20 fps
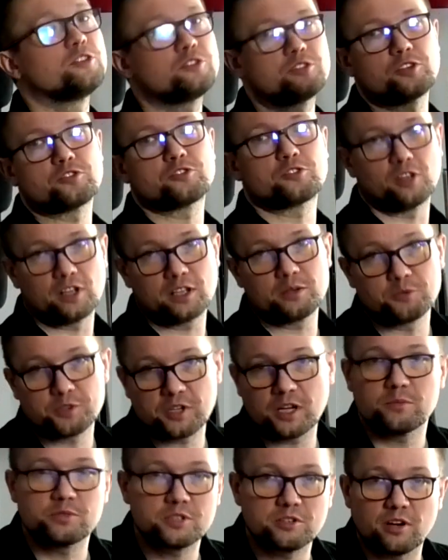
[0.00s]
To z kolei
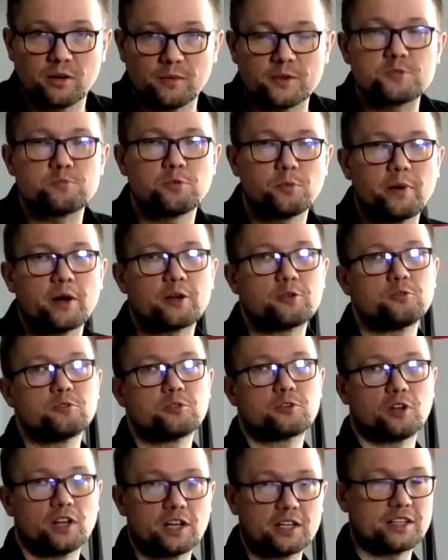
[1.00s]
musiałem przełamać po
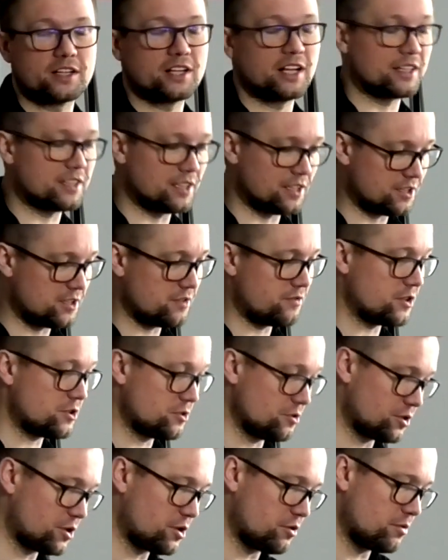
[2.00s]
paru kolejnych latach, gdzie
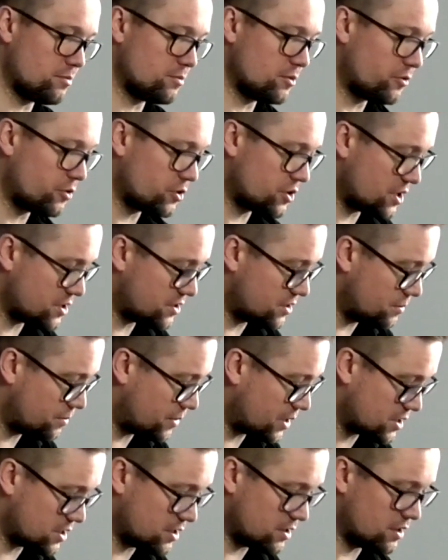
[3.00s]
właśnie odkryłem nowoczesne
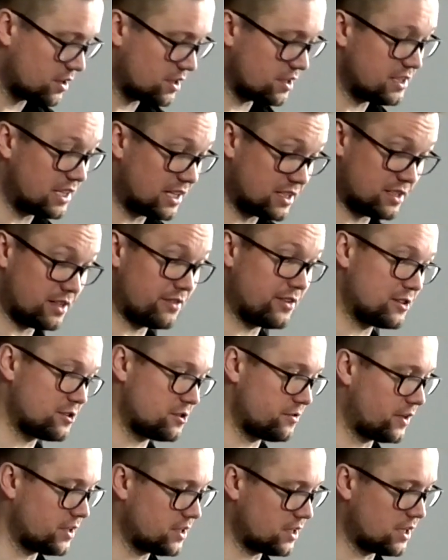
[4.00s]
bardziej, gry dla
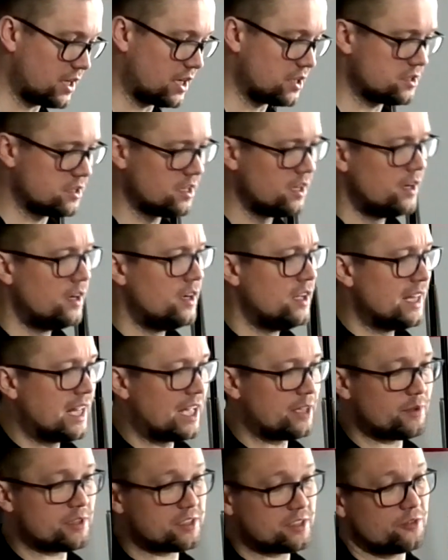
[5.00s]
zaawansowanych graczy.
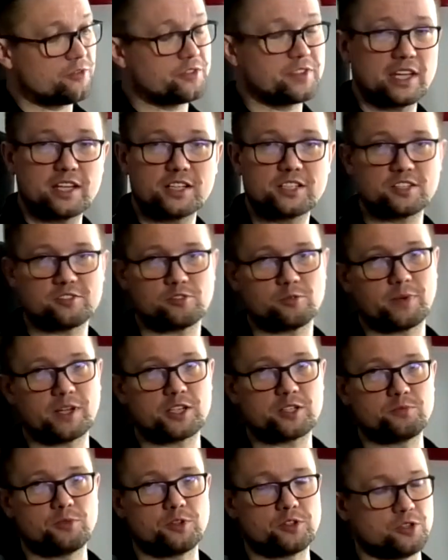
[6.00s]
Natomiast w tej grze
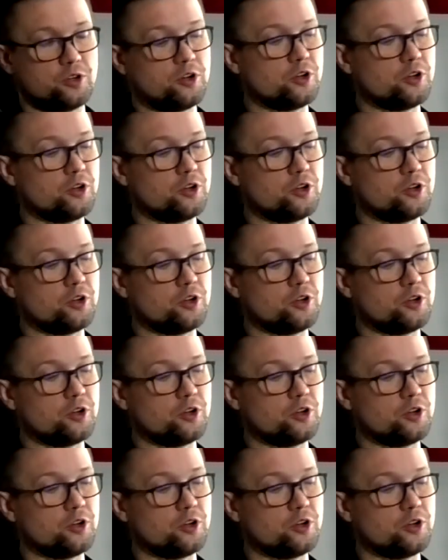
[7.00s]
zobaczmy o co